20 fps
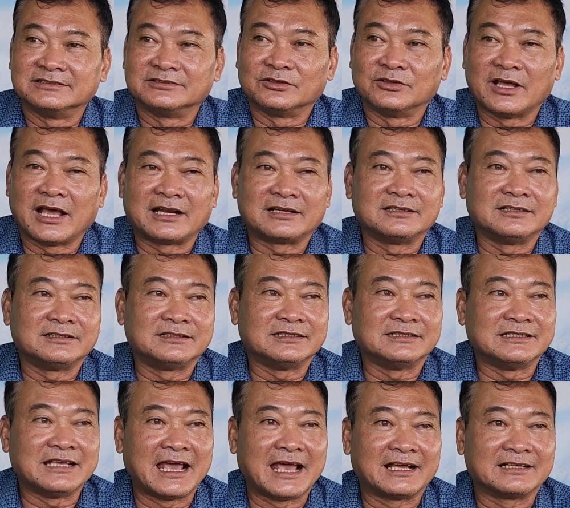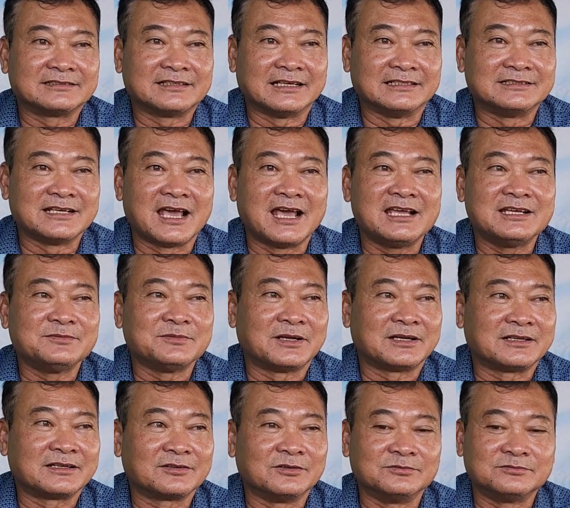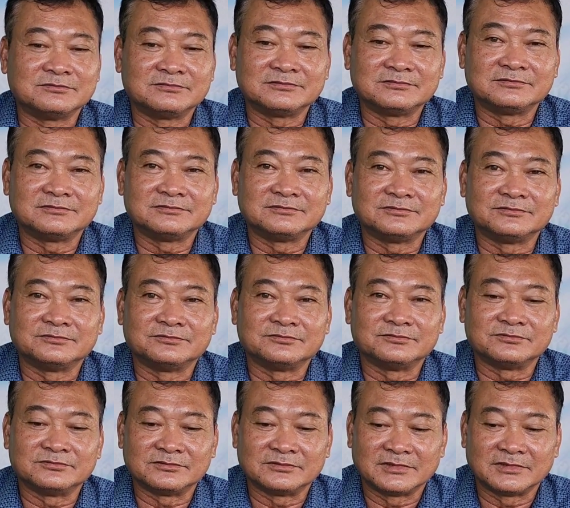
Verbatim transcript: Vân Anh nó thì dạng tài xế mà nó cũng yeah. Dạ.